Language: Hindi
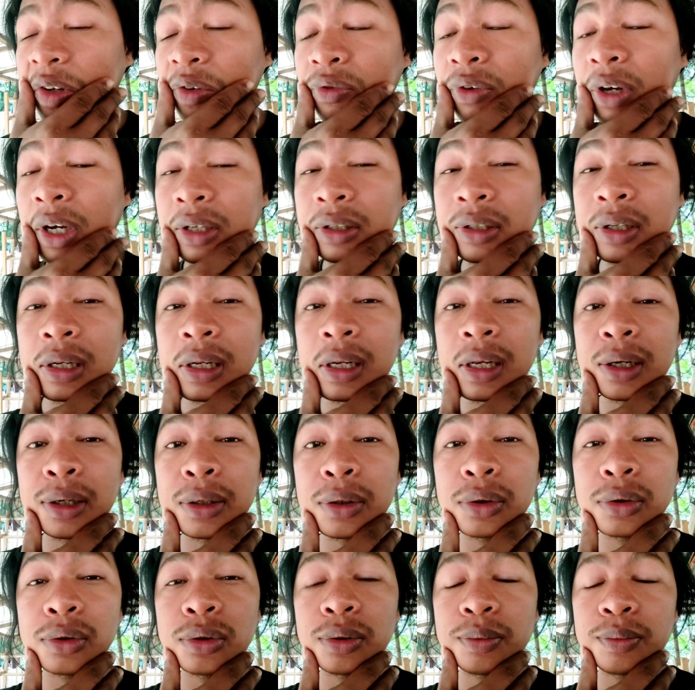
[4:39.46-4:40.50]
वैक्सीन लेके
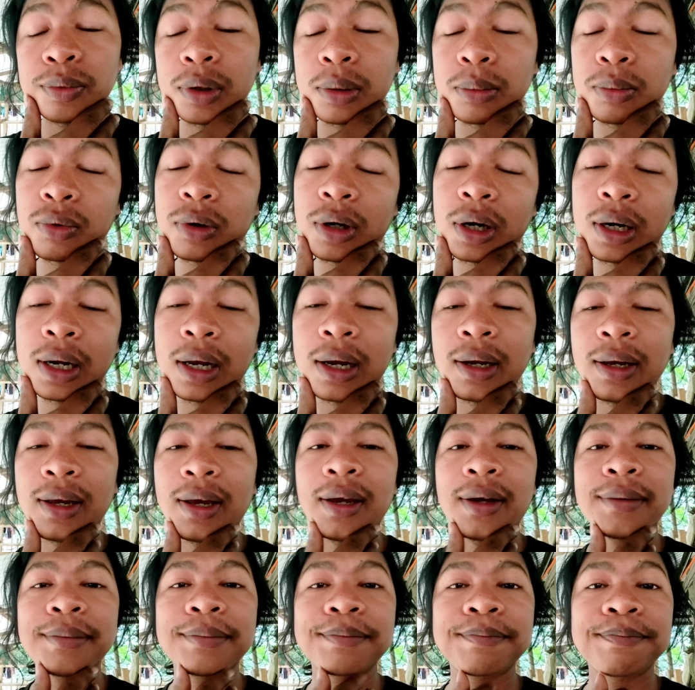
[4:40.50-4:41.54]
दोस्तों पूरा बुखार आ
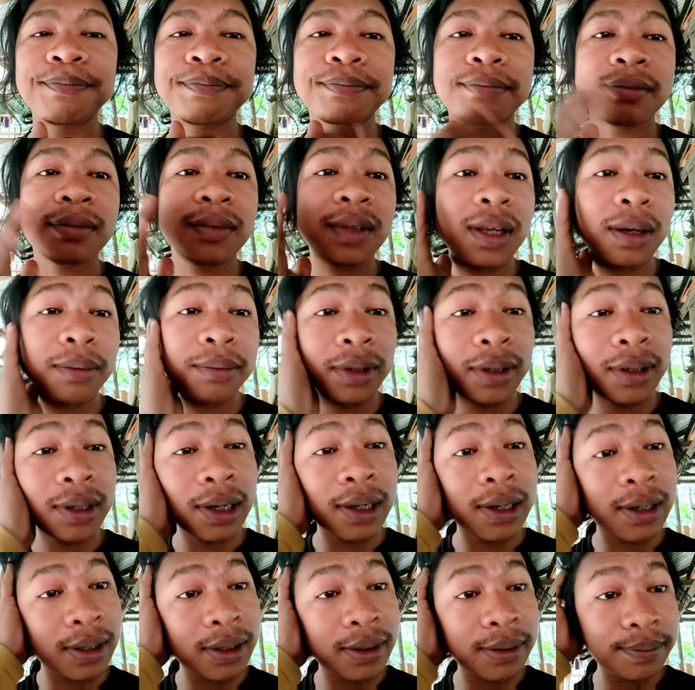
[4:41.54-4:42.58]
गया है अभी
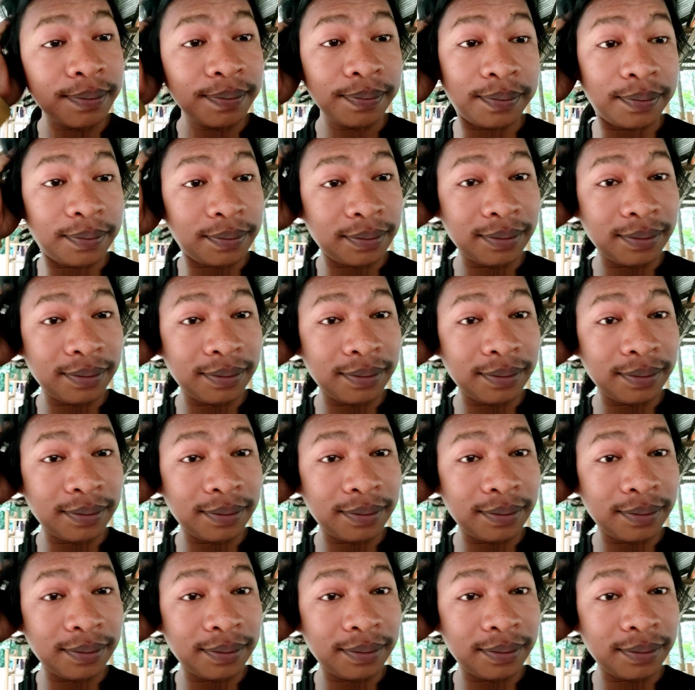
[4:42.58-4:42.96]
क्या करें आ,